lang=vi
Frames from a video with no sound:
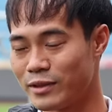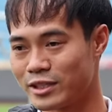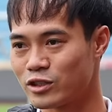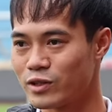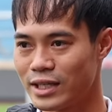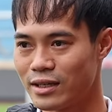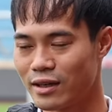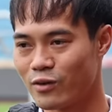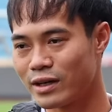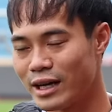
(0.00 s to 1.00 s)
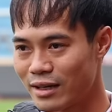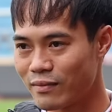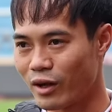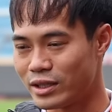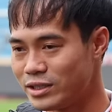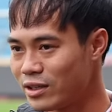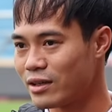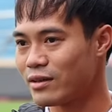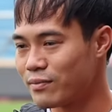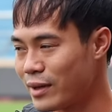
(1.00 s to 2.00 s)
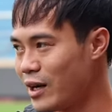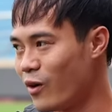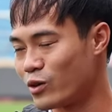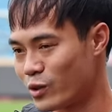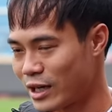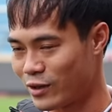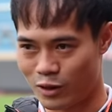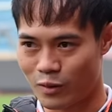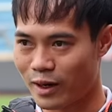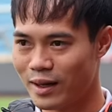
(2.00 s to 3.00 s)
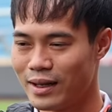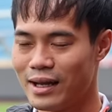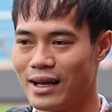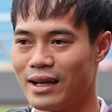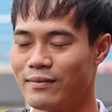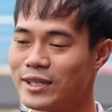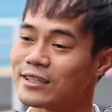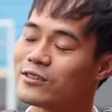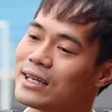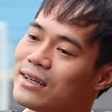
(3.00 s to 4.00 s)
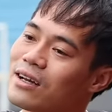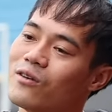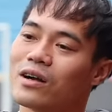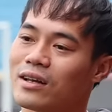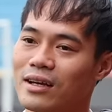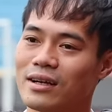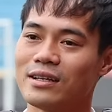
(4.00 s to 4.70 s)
sẽ suy nghĩ như tình huống đến cái buổi trước đi bắt đầu trọng tài thổi còi ấy, mình đã suy nghĩ những tình huống như thế.